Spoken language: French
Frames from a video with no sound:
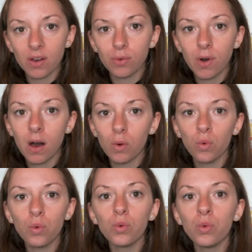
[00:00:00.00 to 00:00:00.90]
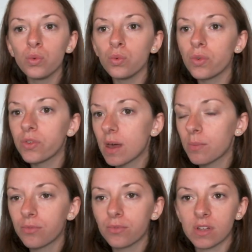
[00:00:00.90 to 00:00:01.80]
fois ou une ou
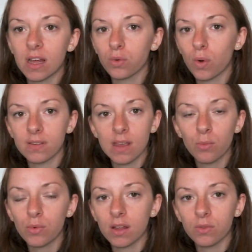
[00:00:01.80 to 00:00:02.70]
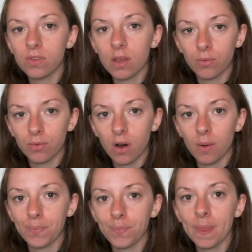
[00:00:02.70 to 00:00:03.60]
deuxième, c'est la troisième ou la deuxième
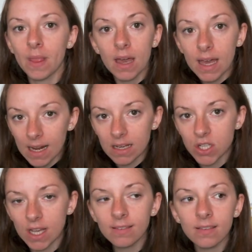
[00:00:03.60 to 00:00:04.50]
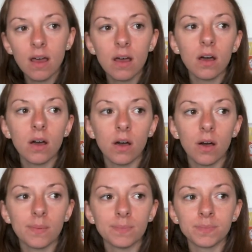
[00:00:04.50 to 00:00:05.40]
fois qu'elle achète.
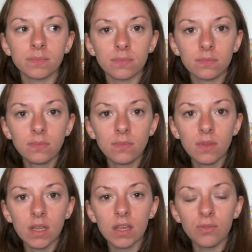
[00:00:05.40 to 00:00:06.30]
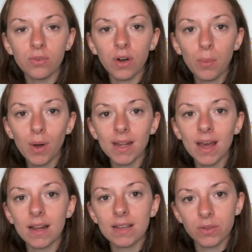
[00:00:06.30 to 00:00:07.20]
Euh, il faut vraiment aller
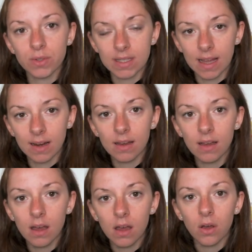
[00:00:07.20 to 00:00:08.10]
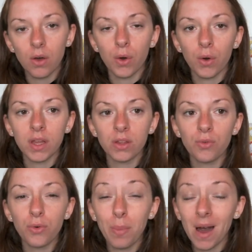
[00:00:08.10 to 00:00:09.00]
à l'essentiel. Euh, il
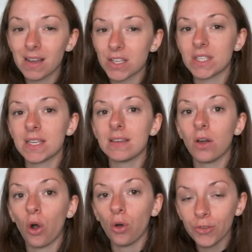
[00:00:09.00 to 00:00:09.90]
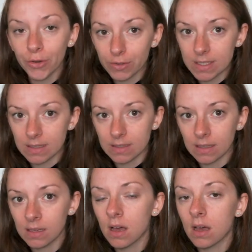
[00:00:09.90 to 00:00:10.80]
ne faut pas acheter des grandes
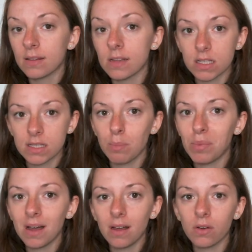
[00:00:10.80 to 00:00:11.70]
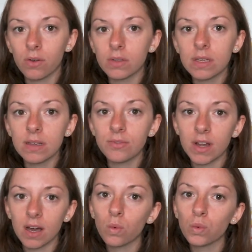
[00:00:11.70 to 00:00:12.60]
quantités, n'achetez pas euh, des
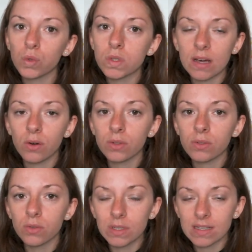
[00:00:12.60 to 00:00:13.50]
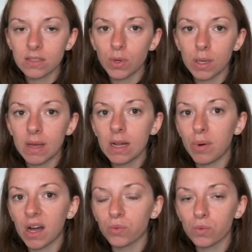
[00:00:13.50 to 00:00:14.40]
flacons de 50, 500 ml,
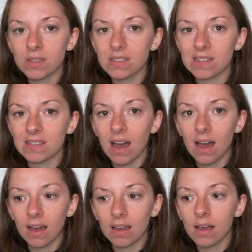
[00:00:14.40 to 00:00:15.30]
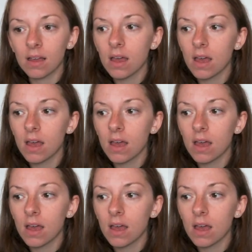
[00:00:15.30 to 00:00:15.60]
pardon, ça sert à rien.